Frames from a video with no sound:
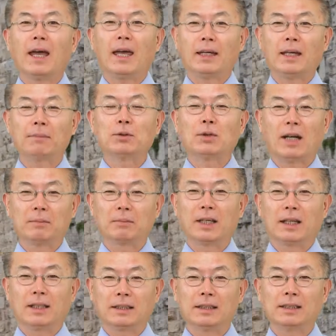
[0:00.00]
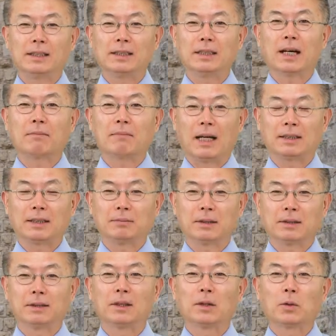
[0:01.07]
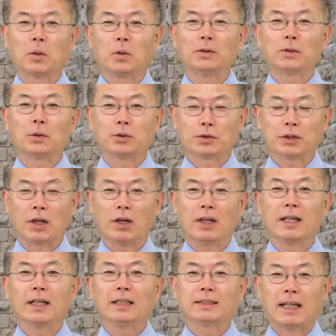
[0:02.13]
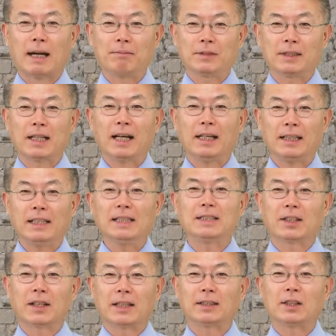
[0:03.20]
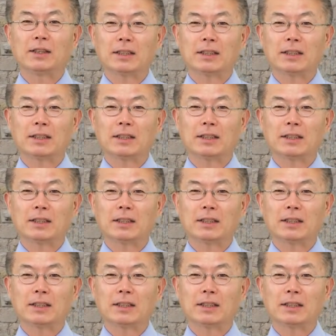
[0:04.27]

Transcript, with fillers: 에케브와 함께 읽을 신약 말씀은 고린도 후서 3장 1절에서